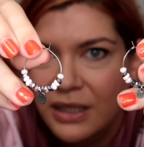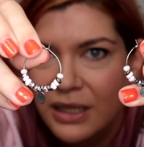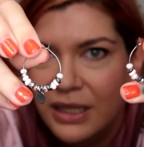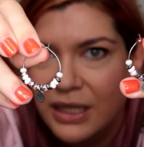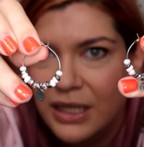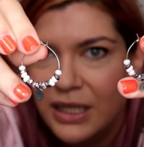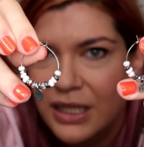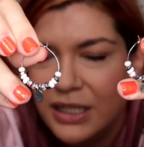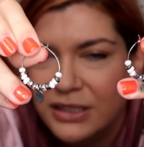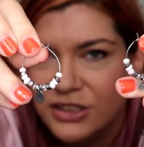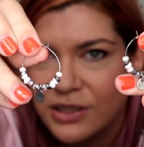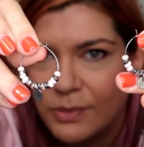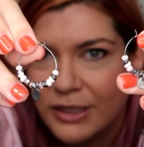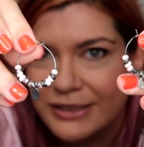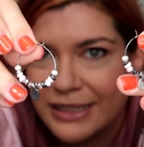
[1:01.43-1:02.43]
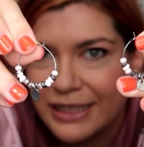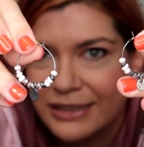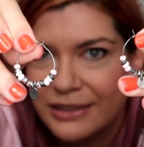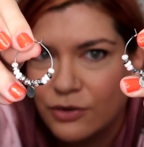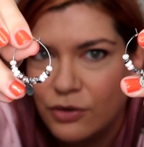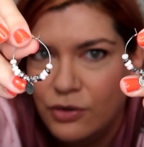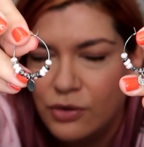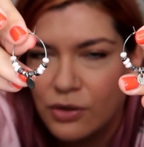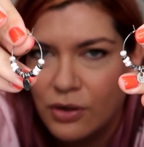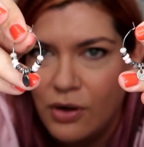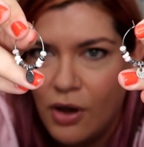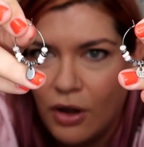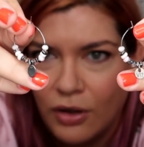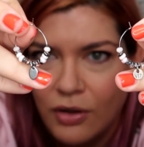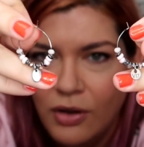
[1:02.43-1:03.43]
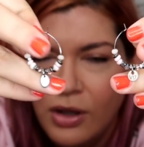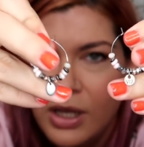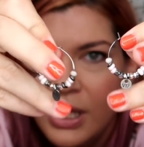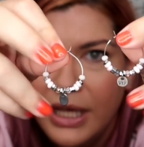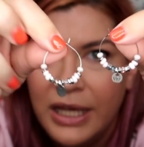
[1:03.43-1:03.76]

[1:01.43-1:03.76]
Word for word: eh, diciamo la targhetta con il loro logo